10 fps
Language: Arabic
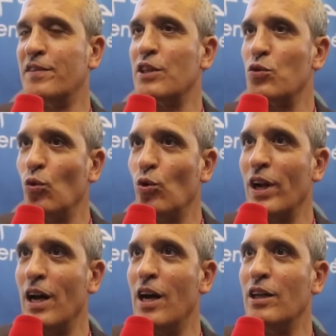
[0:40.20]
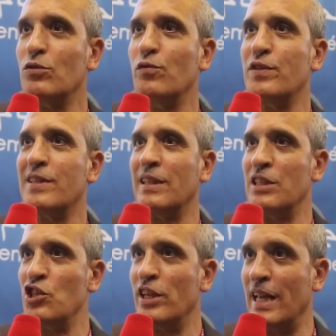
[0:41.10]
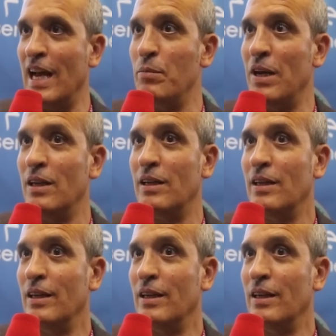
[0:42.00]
التصورات وفي استراتيجيه العمل